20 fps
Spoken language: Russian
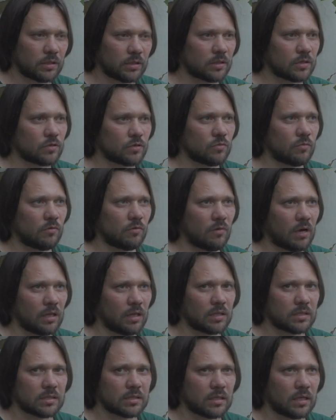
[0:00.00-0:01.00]

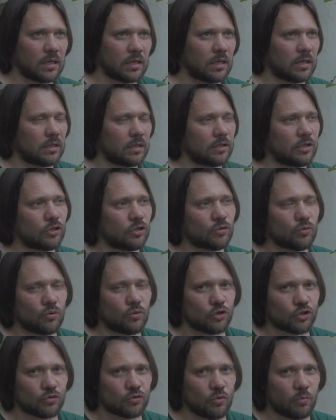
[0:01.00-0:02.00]
подразумевалось – не
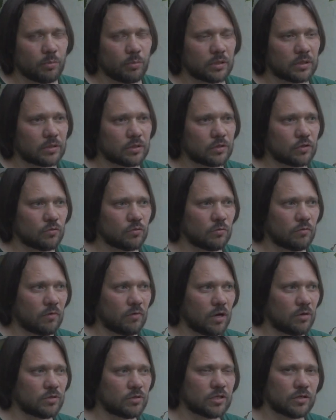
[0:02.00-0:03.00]
то, что
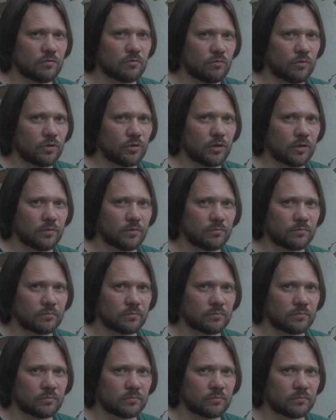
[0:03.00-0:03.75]
подразумевают сегодня.